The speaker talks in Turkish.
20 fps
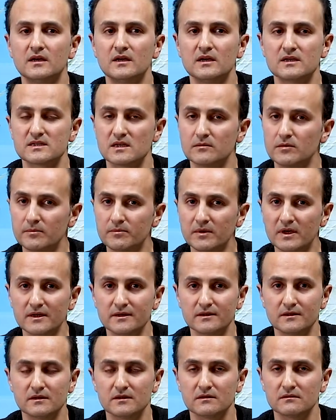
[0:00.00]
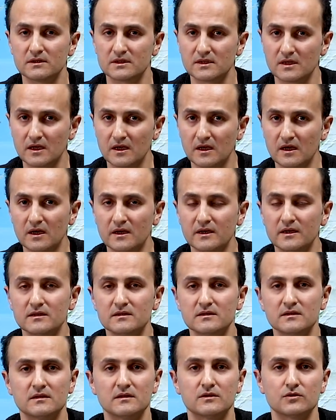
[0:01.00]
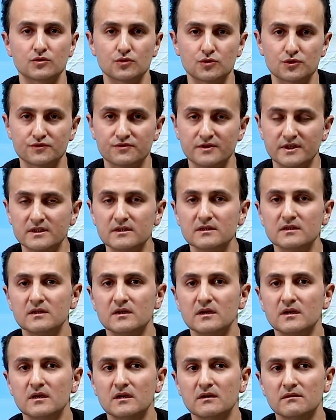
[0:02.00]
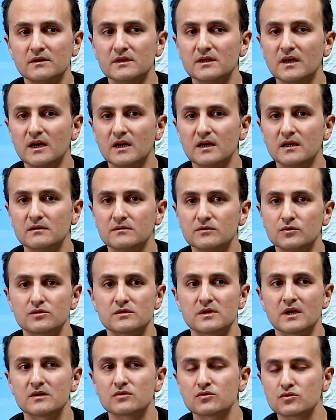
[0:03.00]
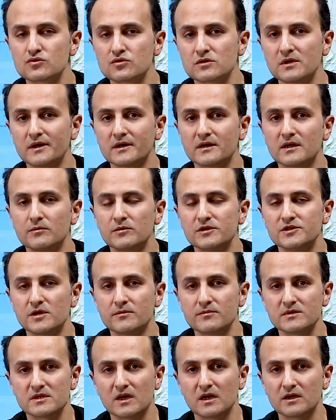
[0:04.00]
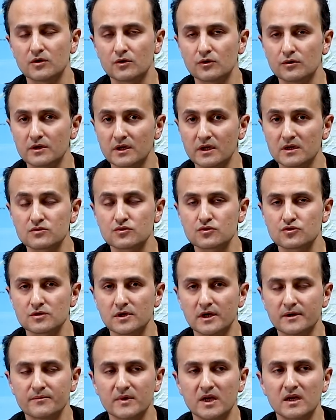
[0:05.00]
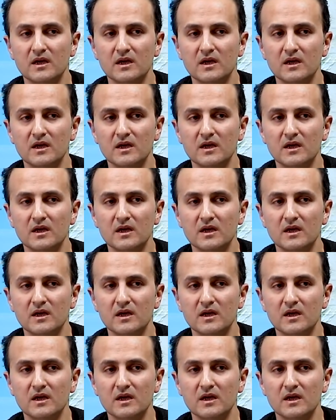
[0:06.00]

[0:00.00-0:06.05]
sebepler vatana ihanet, rüşvet ve daha yüksek suçlar diyebileceğimiz kategorideki suçlar.